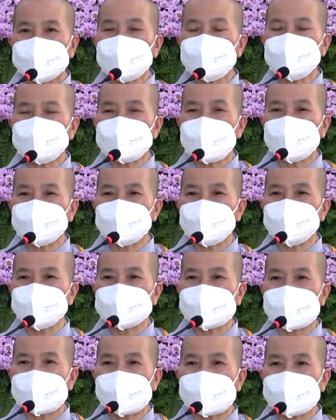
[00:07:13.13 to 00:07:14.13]
giúp cho
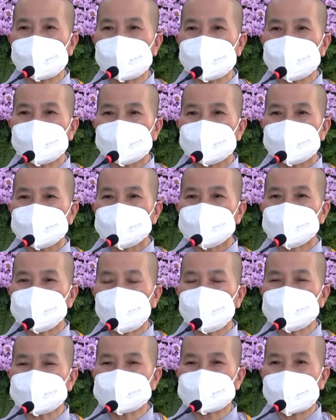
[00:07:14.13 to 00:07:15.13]
chúng ta
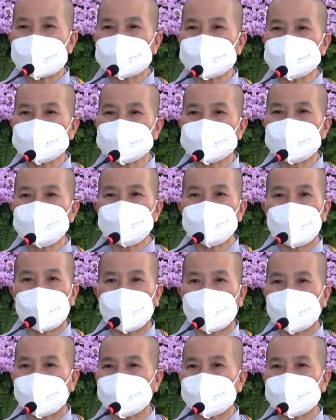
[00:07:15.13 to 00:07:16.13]
soi sáng trên
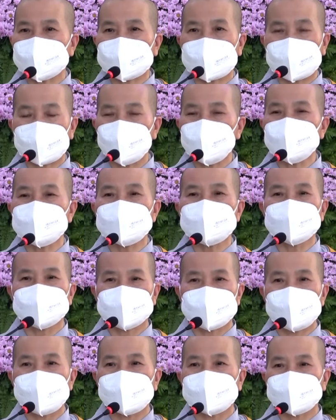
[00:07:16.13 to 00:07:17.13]
mọi nẻo
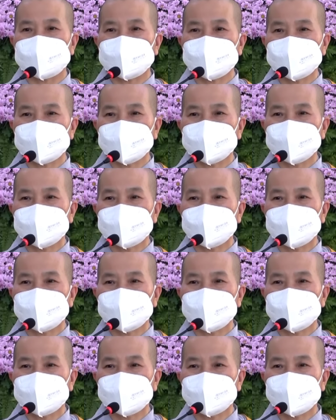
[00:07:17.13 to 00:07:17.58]
đường đời.